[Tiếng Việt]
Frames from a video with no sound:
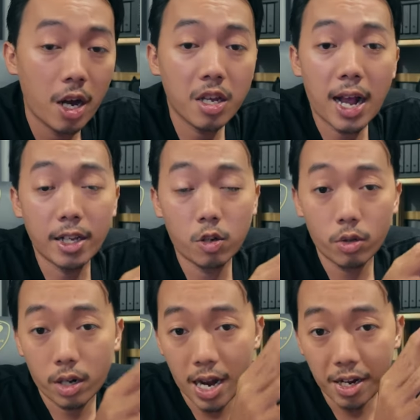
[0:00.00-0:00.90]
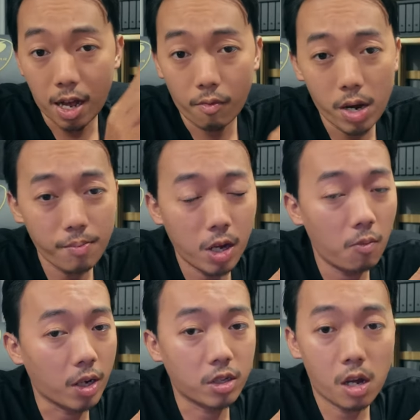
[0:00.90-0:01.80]
hơi ca cho tôi can đặt web
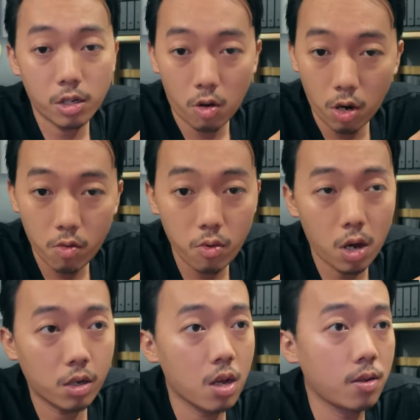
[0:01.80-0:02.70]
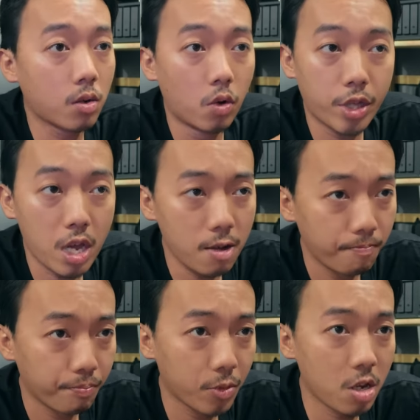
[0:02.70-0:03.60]
nào bạch trăng cho lại vi ắt như xua tí
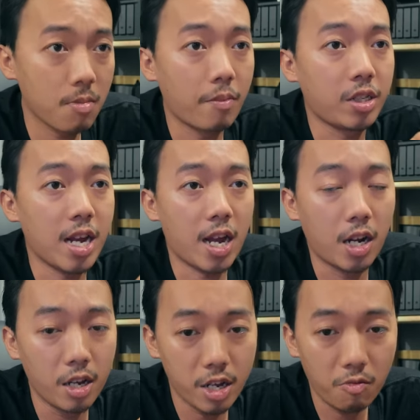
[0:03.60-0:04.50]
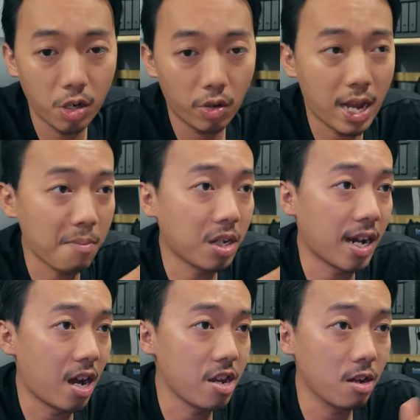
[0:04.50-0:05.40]
đây nhưng mà mình chạy hàng lừa giống với đôi trăm cho
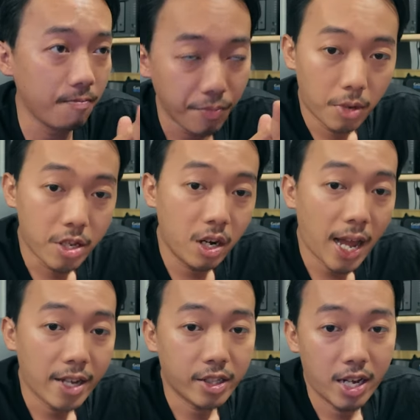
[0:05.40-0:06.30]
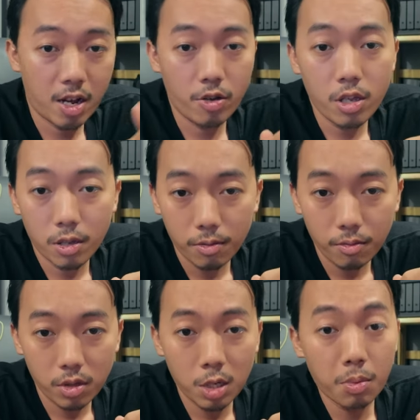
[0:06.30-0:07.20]
đảo giống mà dương lang tới hỏi
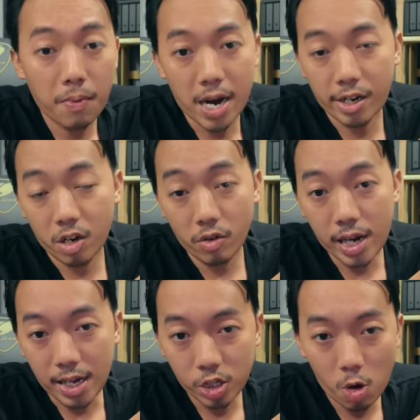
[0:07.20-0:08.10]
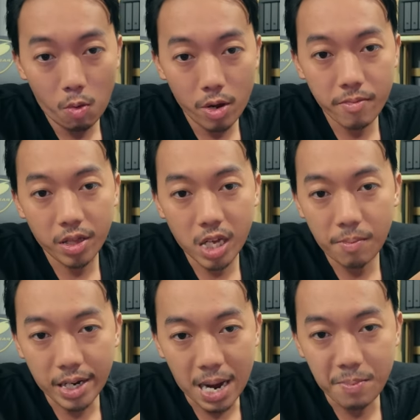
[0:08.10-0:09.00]
nhưng một bạn nó ca trong một bên mình
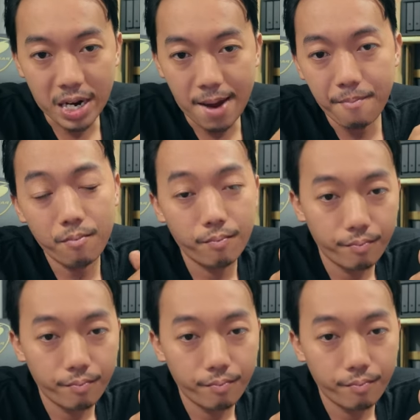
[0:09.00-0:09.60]
tên mà cam mà cắm